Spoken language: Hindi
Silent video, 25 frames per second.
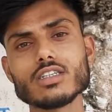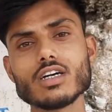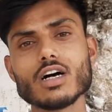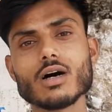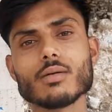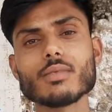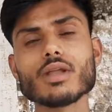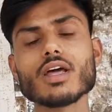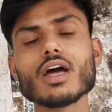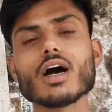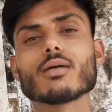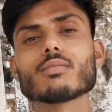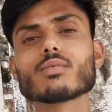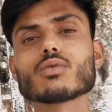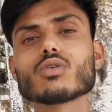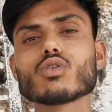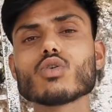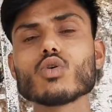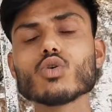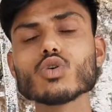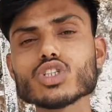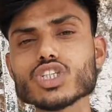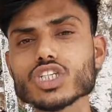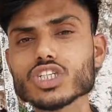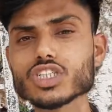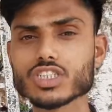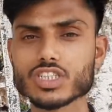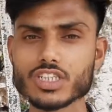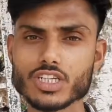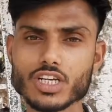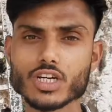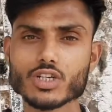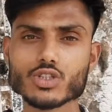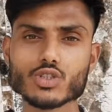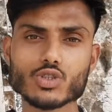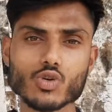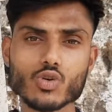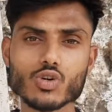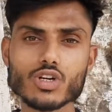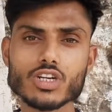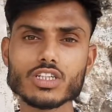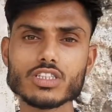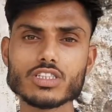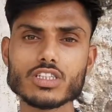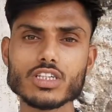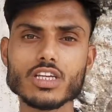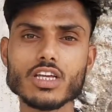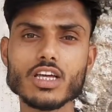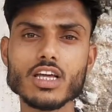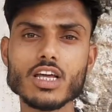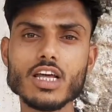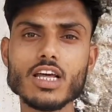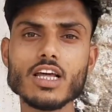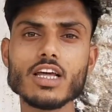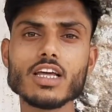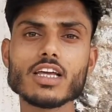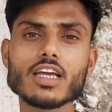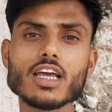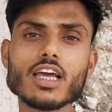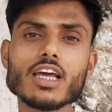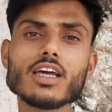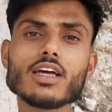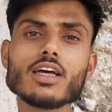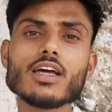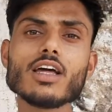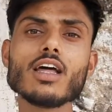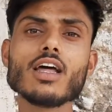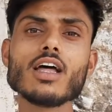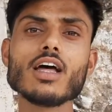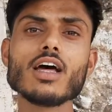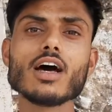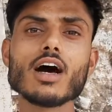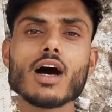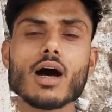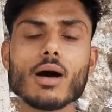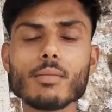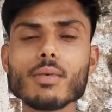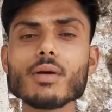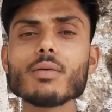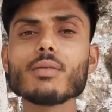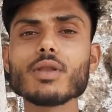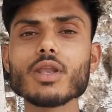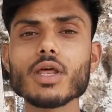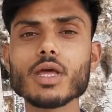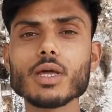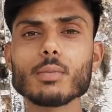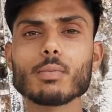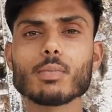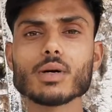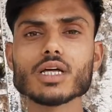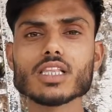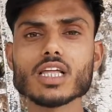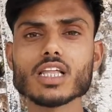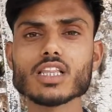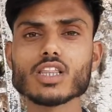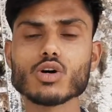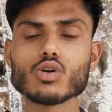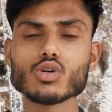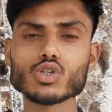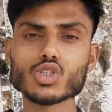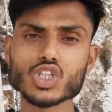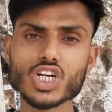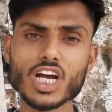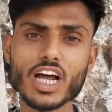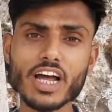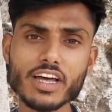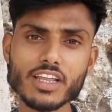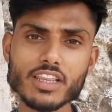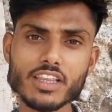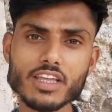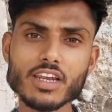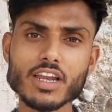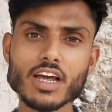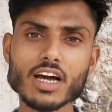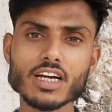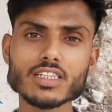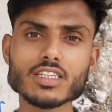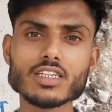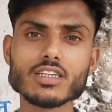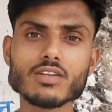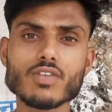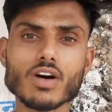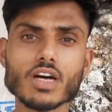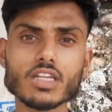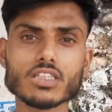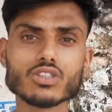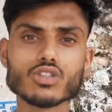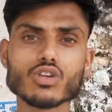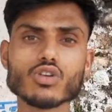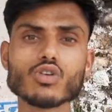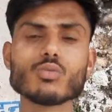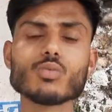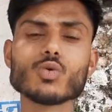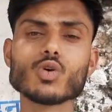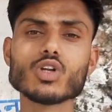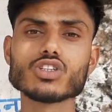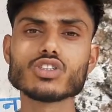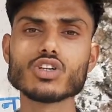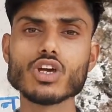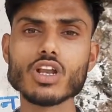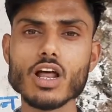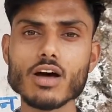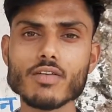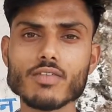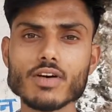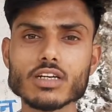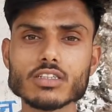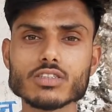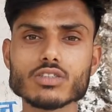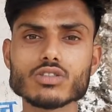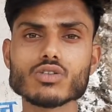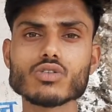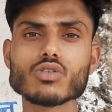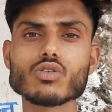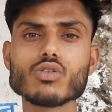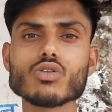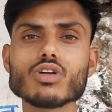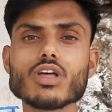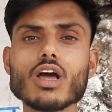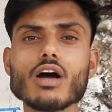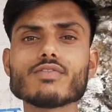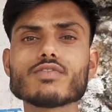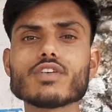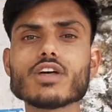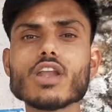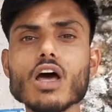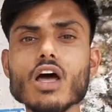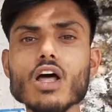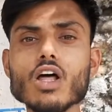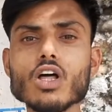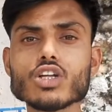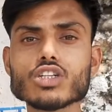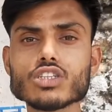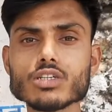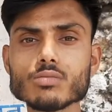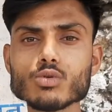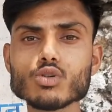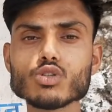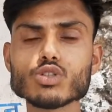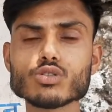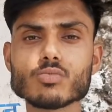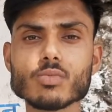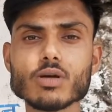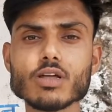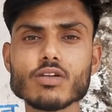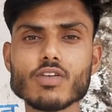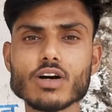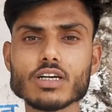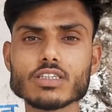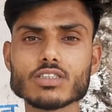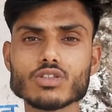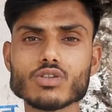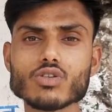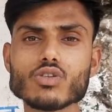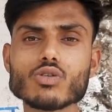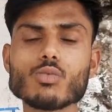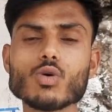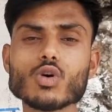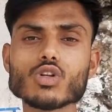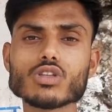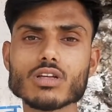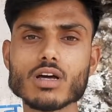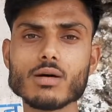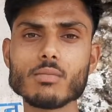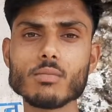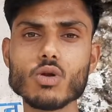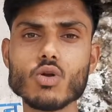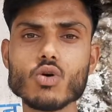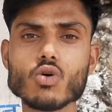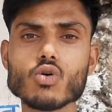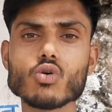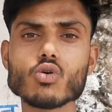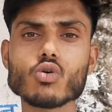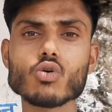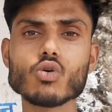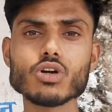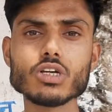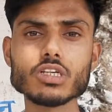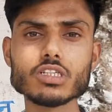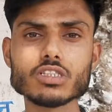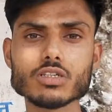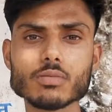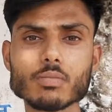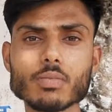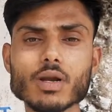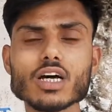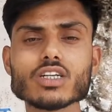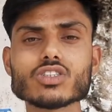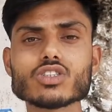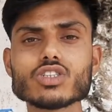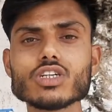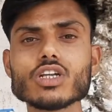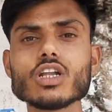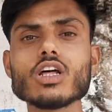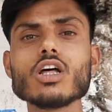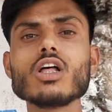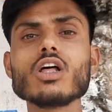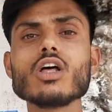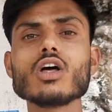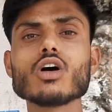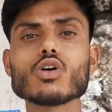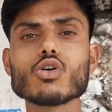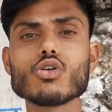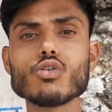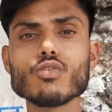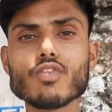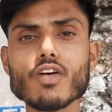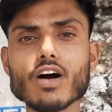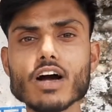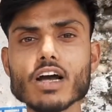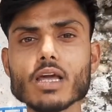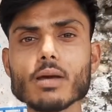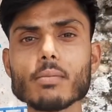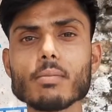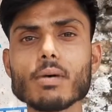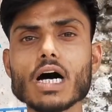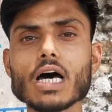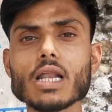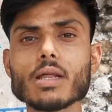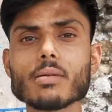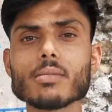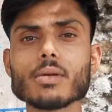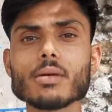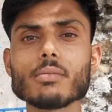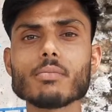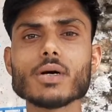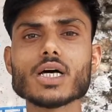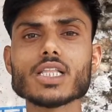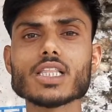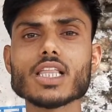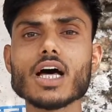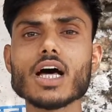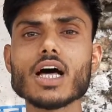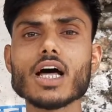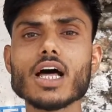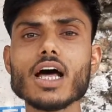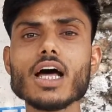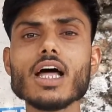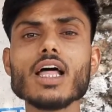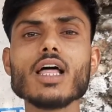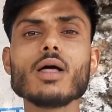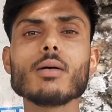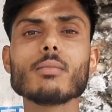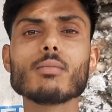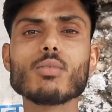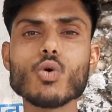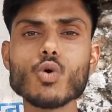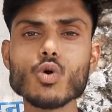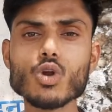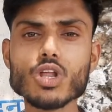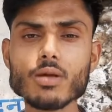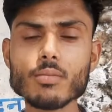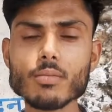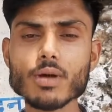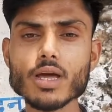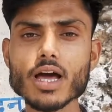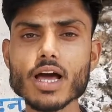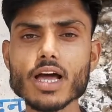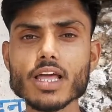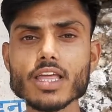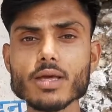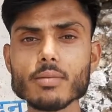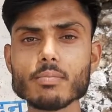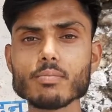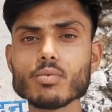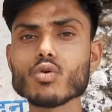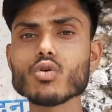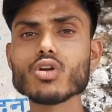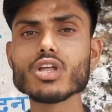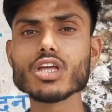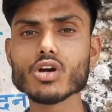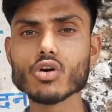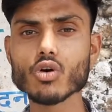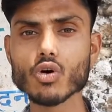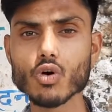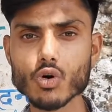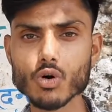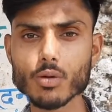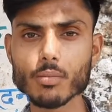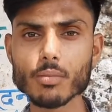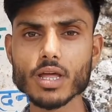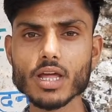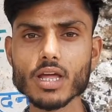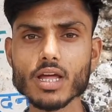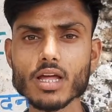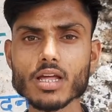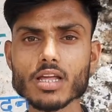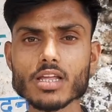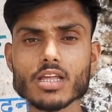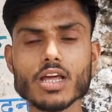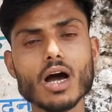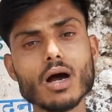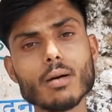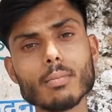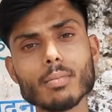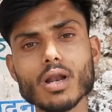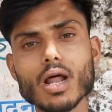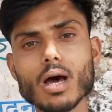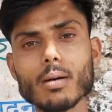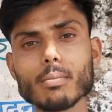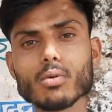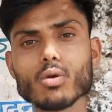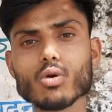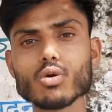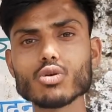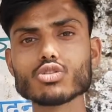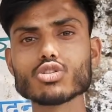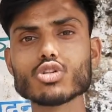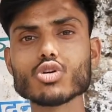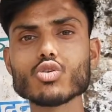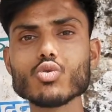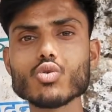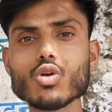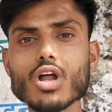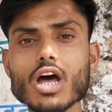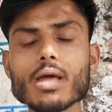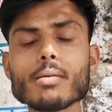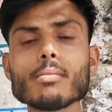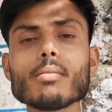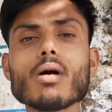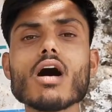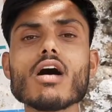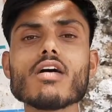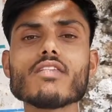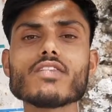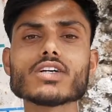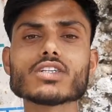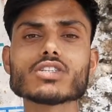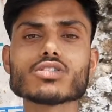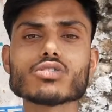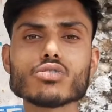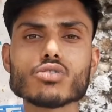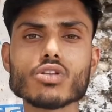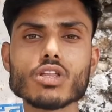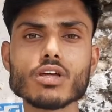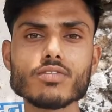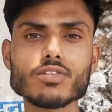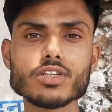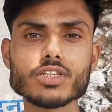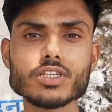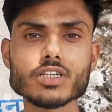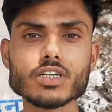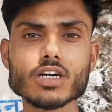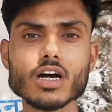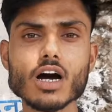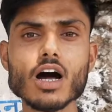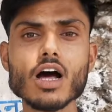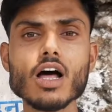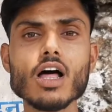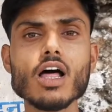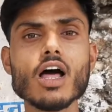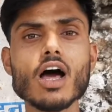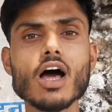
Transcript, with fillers: हमने आप कोशिश की एक छोटी सी कि हमें भी नहीं पता था और शायद ही रियासी वासियों को पूरे जिला वासियों को या फिर जम्मू कश्मीर वासियों को बहुत कम लोगों को इस प्राचीन गुफा के बारे में पता है पूनी में है ये पूनी खोड़ में यहाँ पर आप लोग ज़रूर आएँ माँ वैष्णो देवी जी का